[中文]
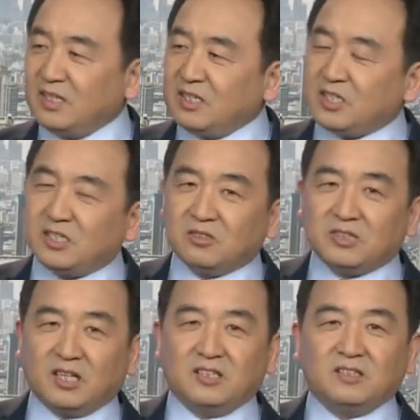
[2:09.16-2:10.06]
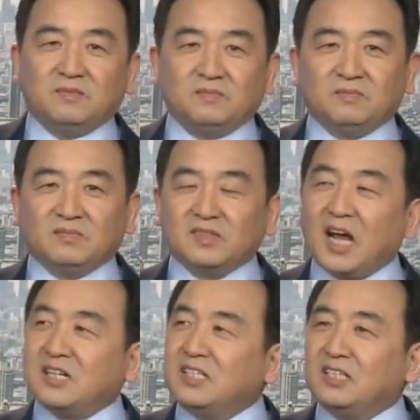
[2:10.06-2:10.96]
石头子儿，
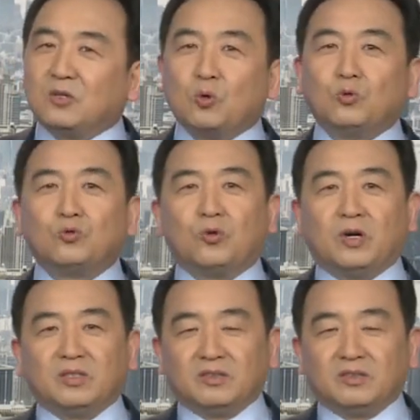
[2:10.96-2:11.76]
他是你的工作、